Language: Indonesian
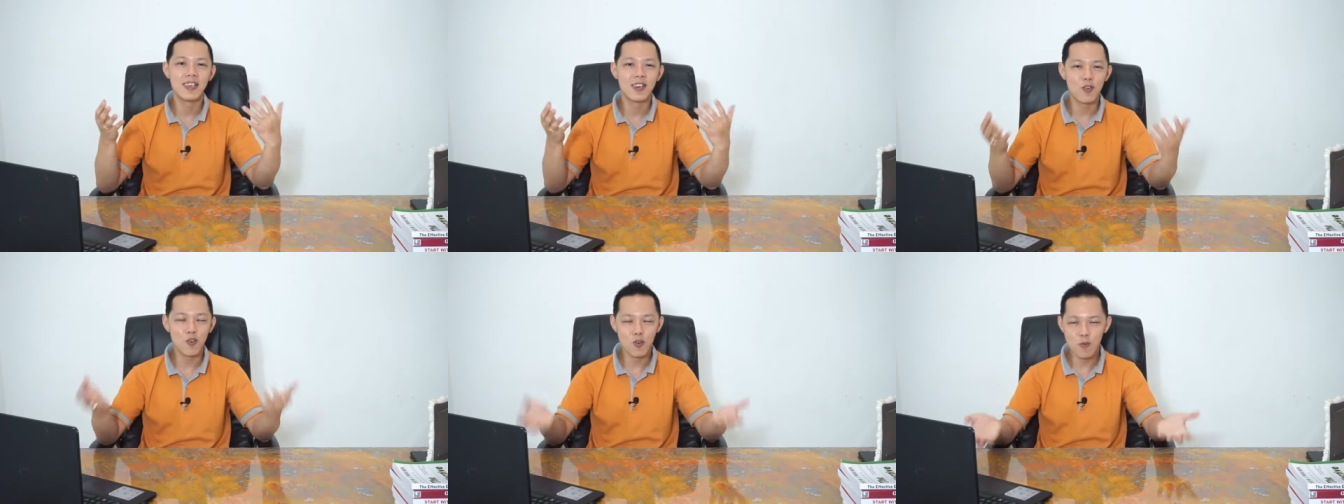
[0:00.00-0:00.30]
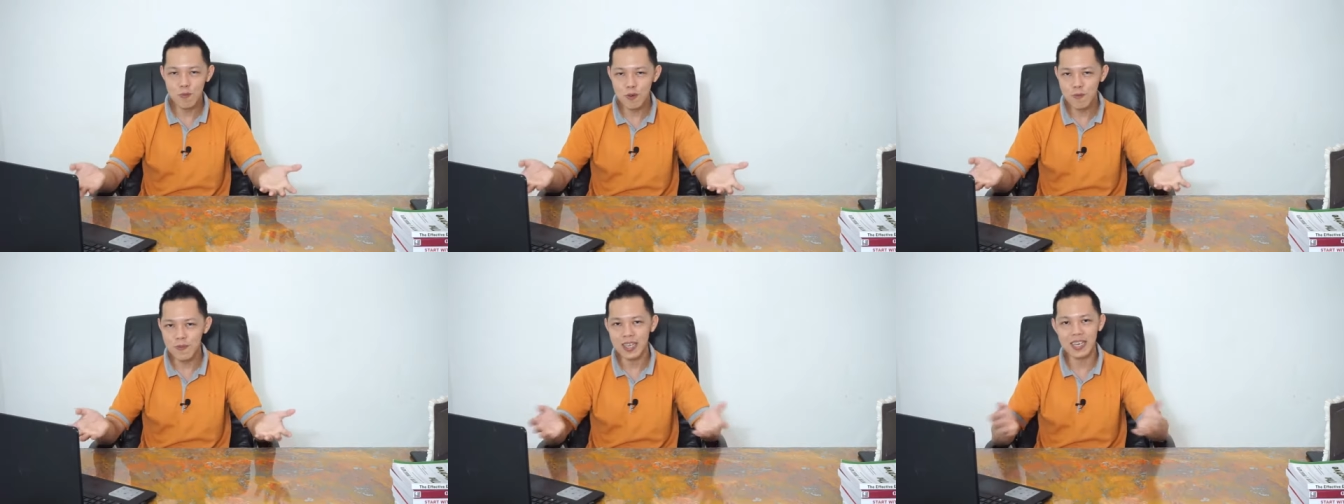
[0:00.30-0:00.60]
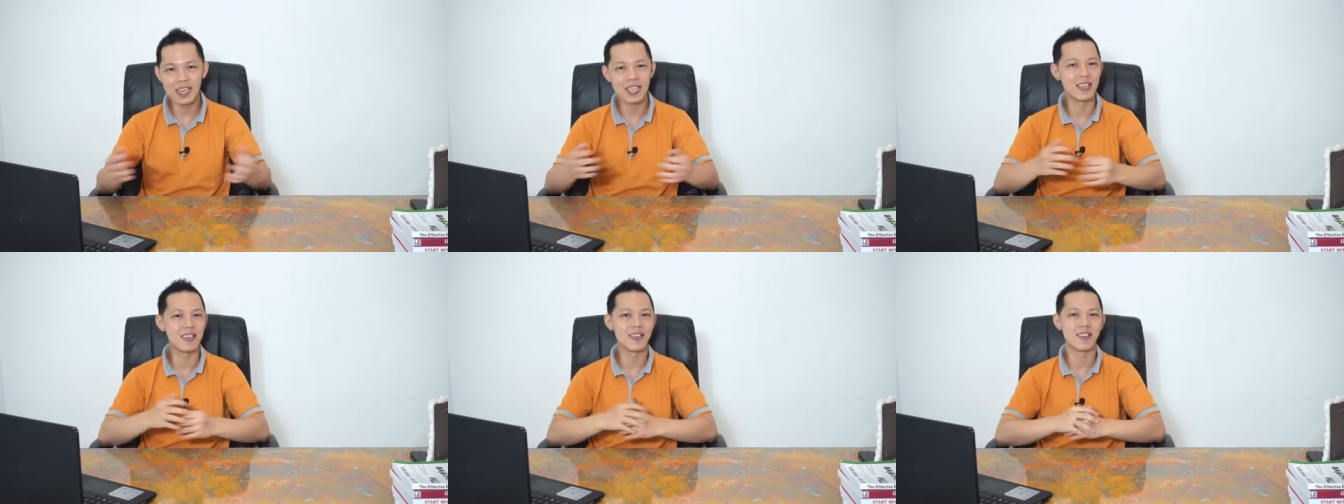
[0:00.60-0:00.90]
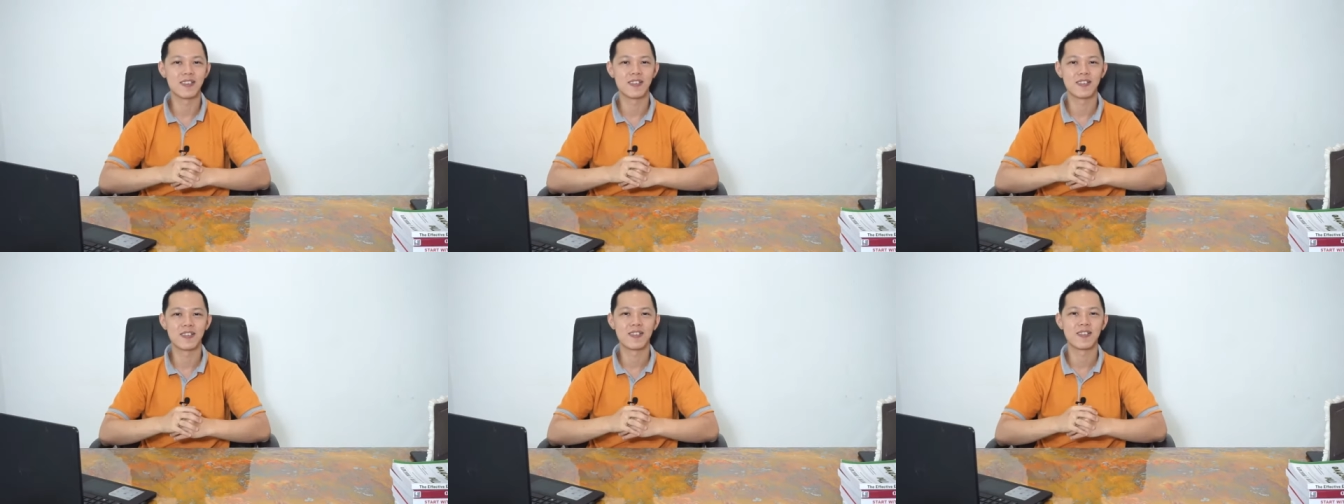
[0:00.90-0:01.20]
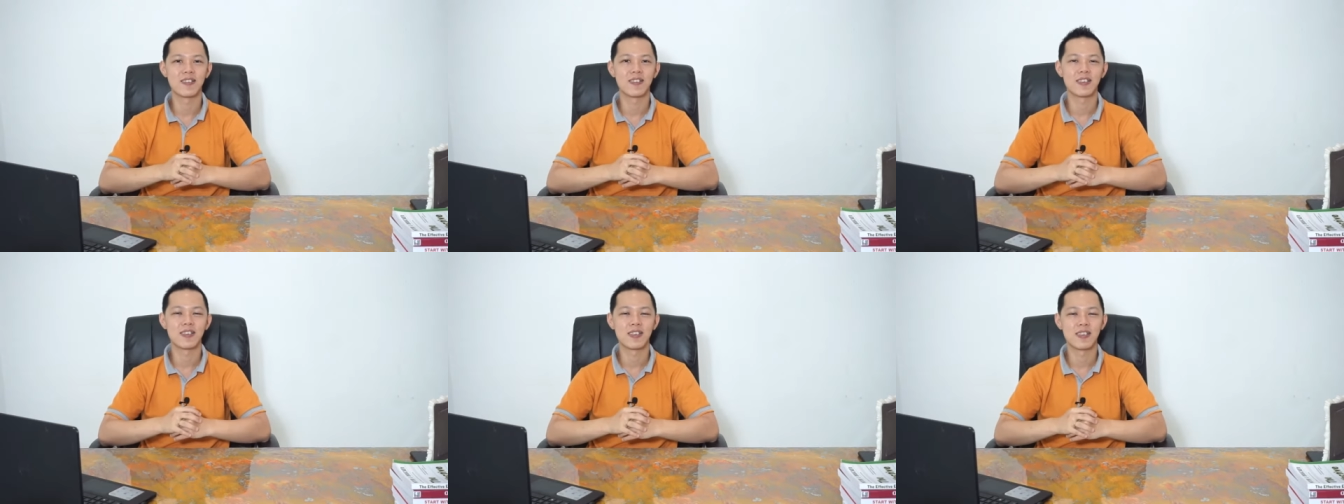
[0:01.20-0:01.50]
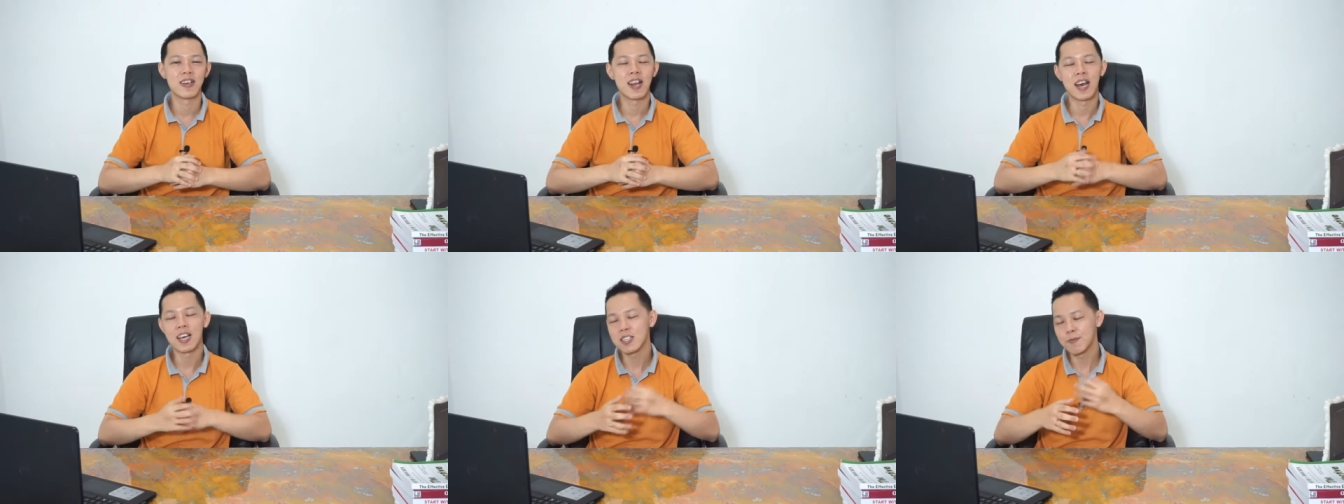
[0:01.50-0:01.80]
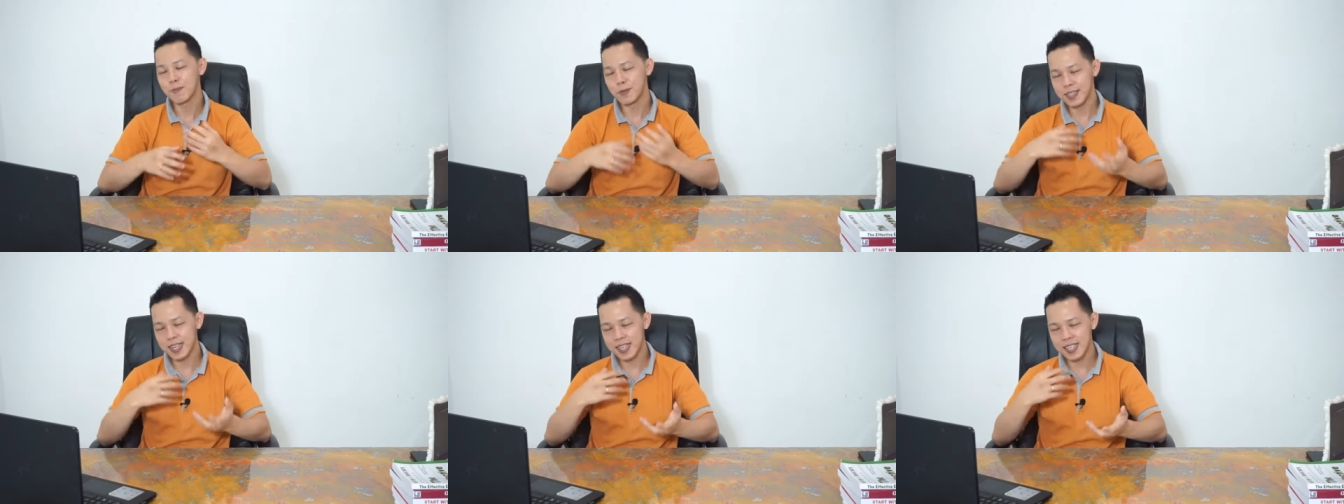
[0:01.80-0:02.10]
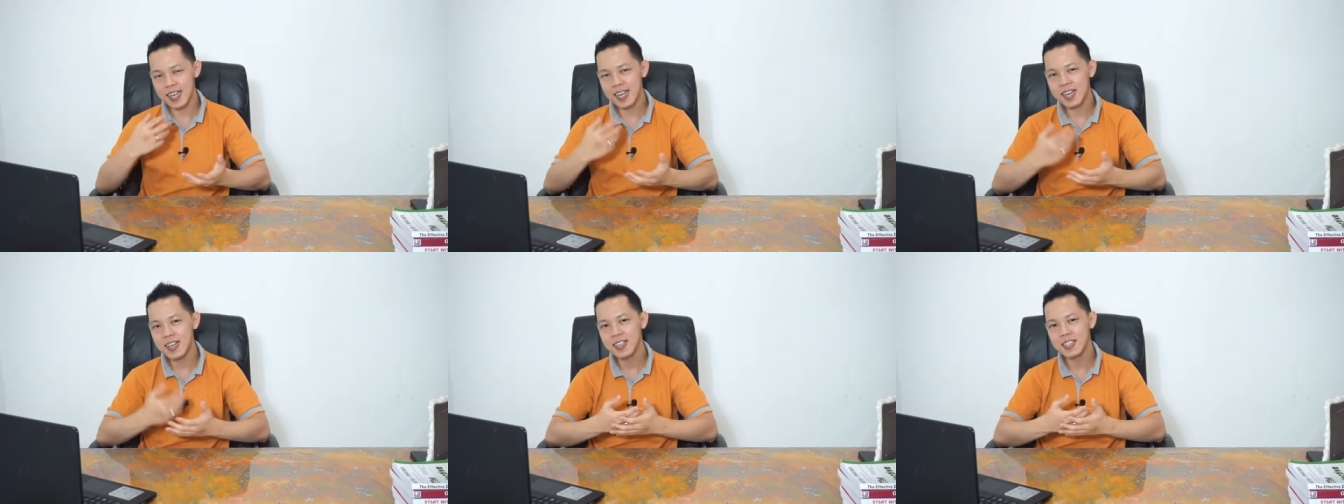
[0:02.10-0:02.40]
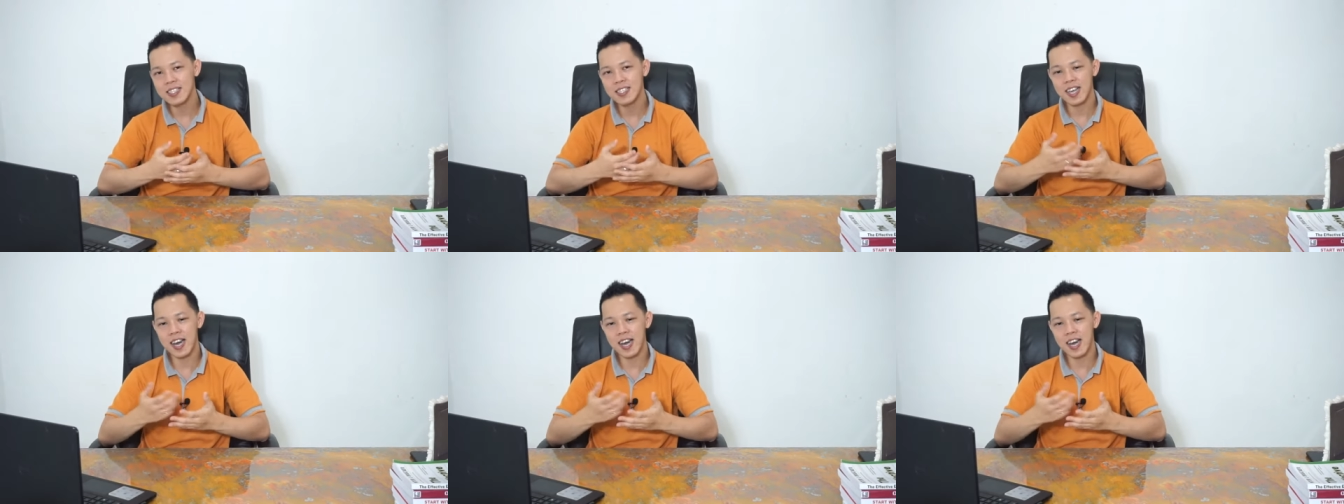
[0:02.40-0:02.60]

umum ini Nah, sebut saja